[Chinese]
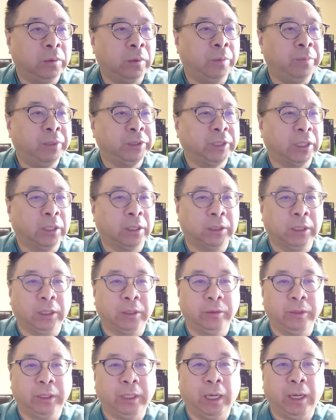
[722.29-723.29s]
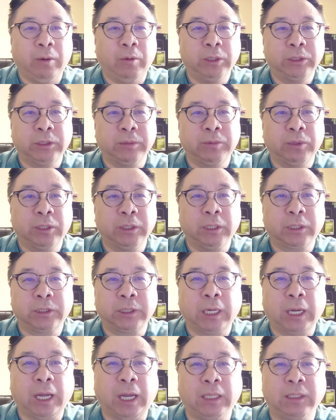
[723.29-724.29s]
我不想要那个绿卡，我只不过呢
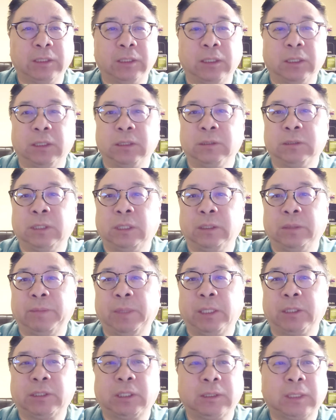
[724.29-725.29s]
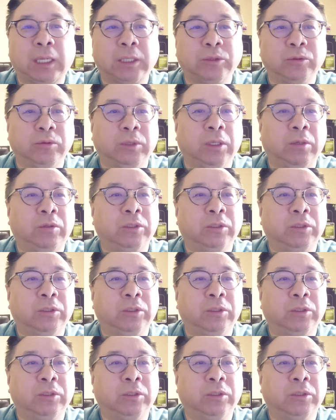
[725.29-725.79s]
是孩子在那边上大学，